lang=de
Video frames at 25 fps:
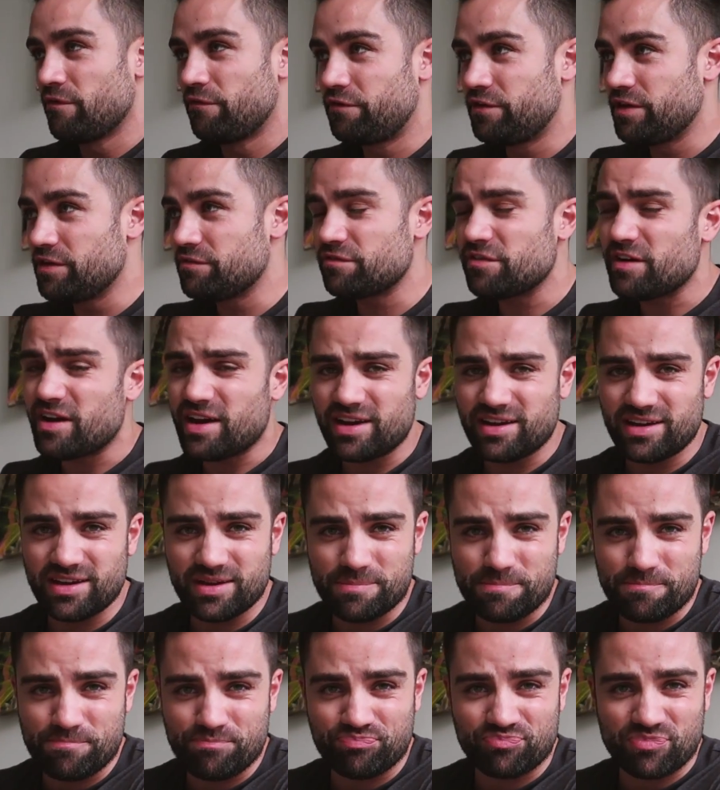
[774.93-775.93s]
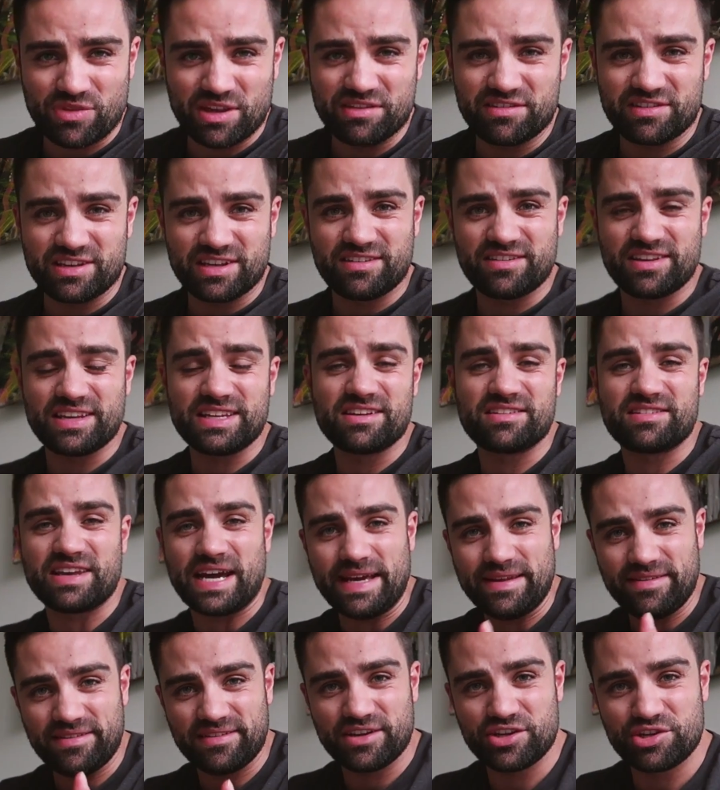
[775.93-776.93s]
FIFA ähm, ist tatsächlich das
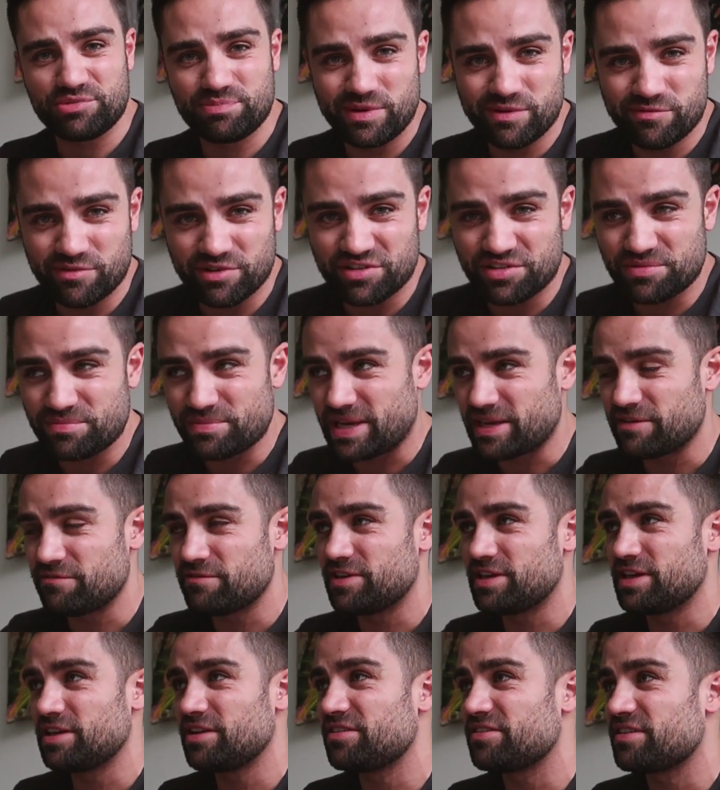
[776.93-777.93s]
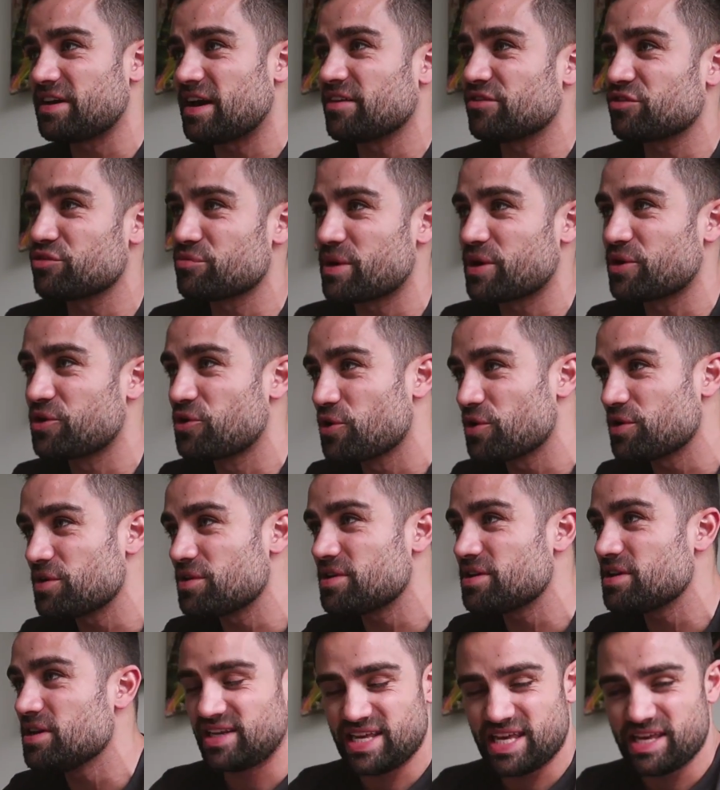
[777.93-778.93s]
einzige Spiel, was ich mir irgendwie jedes Jahr so mal
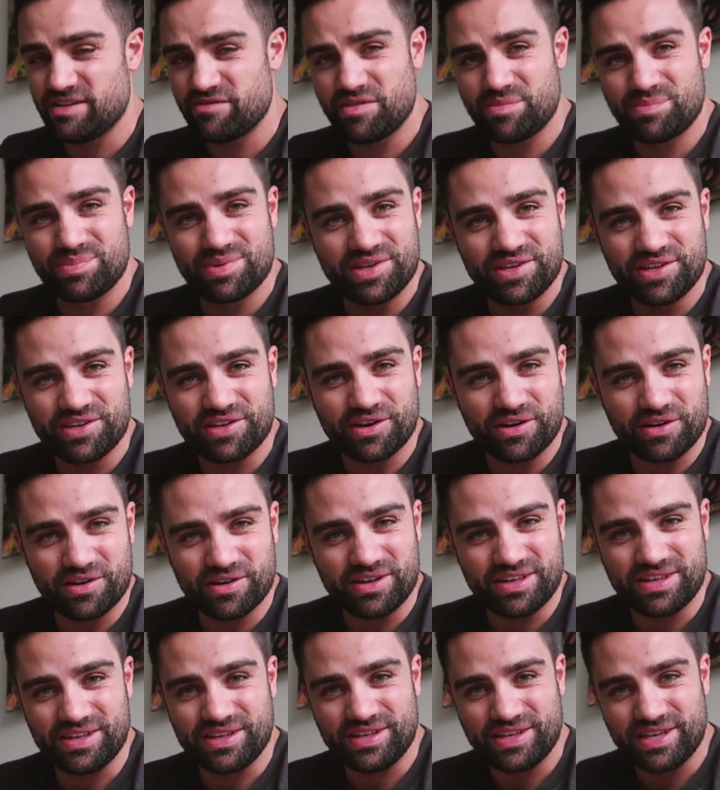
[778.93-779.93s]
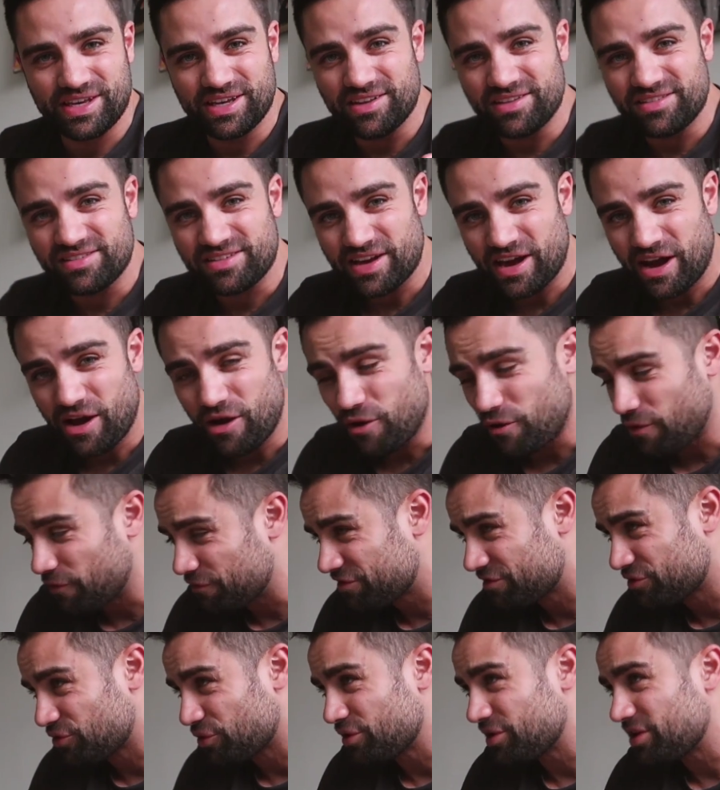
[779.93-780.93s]
gönne. Irgendwie bin ich jedes Jahr
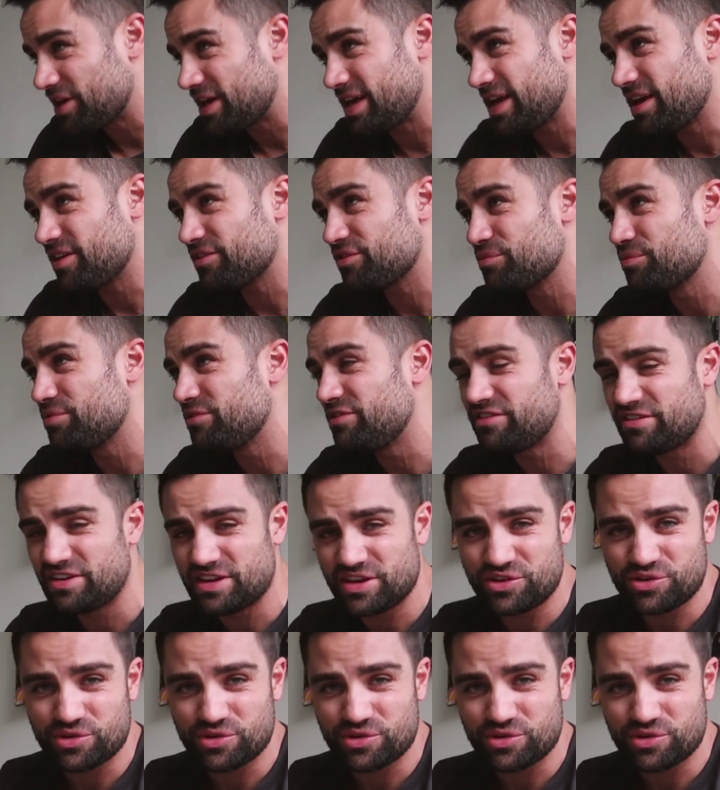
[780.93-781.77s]
aufs Neue eher so ein bisschen